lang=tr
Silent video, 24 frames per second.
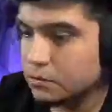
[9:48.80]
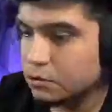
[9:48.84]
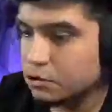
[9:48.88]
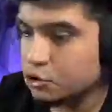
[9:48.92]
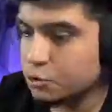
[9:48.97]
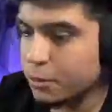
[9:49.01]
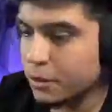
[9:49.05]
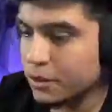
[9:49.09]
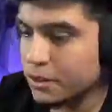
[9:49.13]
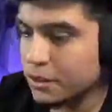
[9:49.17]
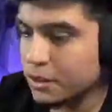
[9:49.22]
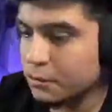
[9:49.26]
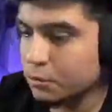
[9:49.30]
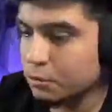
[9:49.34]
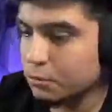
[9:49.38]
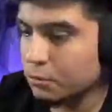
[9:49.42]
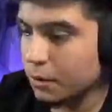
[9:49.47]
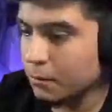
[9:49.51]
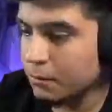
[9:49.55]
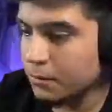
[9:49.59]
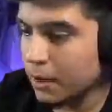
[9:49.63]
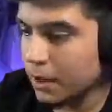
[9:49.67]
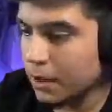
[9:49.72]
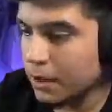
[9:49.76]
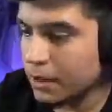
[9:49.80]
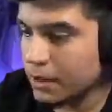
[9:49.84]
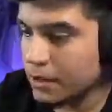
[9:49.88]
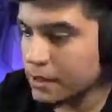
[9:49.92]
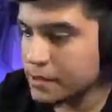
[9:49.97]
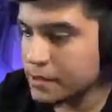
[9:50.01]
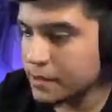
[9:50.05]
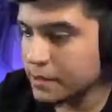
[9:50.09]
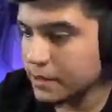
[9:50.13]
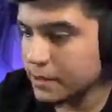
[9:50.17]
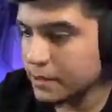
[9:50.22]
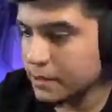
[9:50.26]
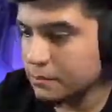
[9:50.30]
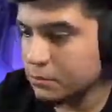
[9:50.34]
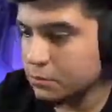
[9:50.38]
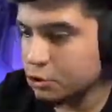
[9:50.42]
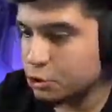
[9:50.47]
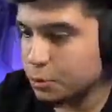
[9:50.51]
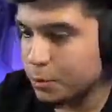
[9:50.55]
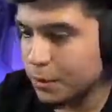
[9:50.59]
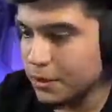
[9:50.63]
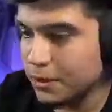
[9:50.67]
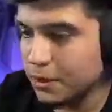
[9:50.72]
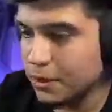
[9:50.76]
Düşmanları bulmam lazım.
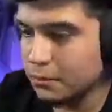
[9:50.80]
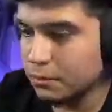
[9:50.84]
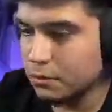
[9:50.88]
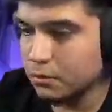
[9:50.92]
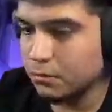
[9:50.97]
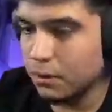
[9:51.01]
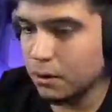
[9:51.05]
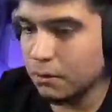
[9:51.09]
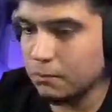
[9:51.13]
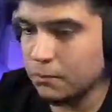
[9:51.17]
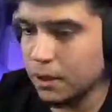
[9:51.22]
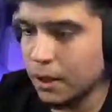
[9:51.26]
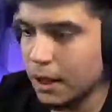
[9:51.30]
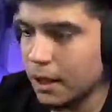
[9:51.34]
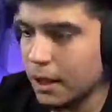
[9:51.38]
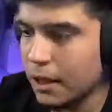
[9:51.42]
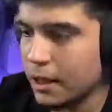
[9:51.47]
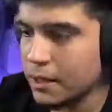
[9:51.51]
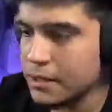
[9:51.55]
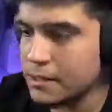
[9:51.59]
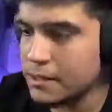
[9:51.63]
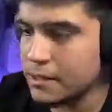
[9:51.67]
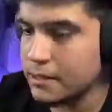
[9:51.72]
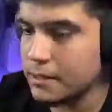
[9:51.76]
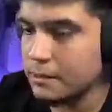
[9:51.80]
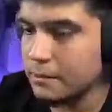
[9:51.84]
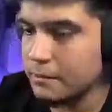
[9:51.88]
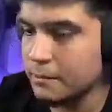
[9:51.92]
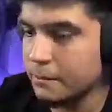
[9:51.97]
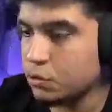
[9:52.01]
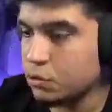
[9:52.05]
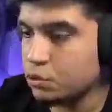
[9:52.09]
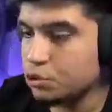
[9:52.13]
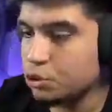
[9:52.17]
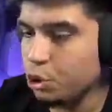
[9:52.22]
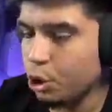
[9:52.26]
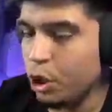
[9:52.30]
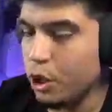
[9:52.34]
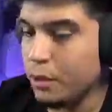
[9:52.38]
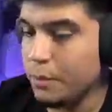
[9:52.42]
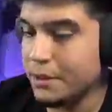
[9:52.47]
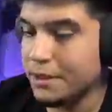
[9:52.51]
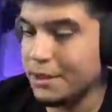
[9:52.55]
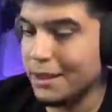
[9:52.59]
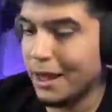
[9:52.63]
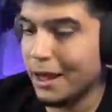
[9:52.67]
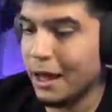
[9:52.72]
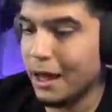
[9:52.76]
Düşmanları bulmam lazım. Şöyle
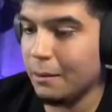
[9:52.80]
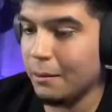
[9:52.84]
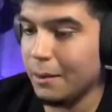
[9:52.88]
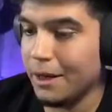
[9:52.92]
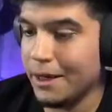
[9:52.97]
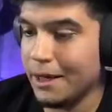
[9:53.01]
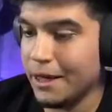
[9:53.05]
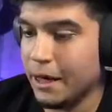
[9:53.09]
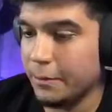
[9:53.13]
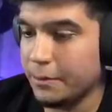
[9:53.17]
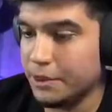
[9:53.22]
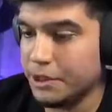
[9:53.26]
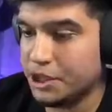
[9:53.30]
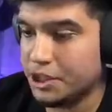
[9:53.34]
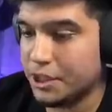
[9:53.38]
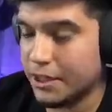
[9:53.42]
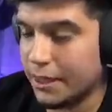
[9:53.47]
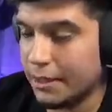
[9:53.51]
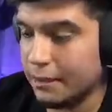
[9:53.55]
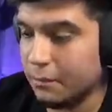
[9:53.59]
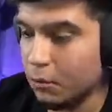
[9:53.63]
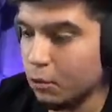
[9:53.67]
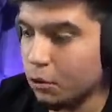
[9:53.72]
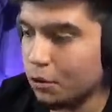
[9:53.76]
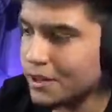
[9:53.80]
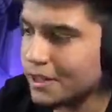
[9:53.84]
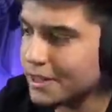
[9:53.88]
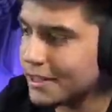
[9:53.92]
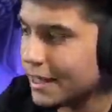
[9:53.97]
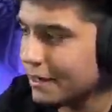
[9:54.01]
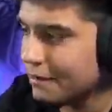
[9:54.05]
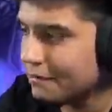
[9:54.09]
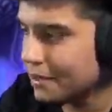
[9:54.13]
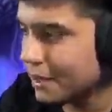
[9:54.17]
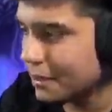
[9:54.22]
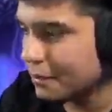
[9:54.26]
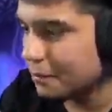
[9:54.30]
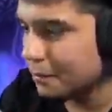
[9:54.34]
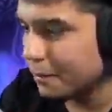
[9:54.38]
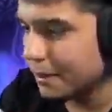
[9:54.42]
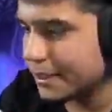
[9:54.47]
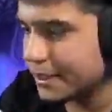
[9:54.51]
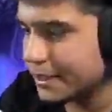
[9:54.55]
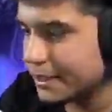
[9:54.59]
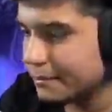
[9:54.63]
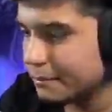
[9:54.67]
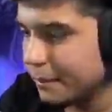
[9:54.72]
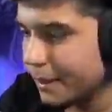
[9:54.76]
bir dağa bayıra bir çıkayım. Oradaki evlere bir
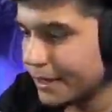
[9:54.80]
bakayım.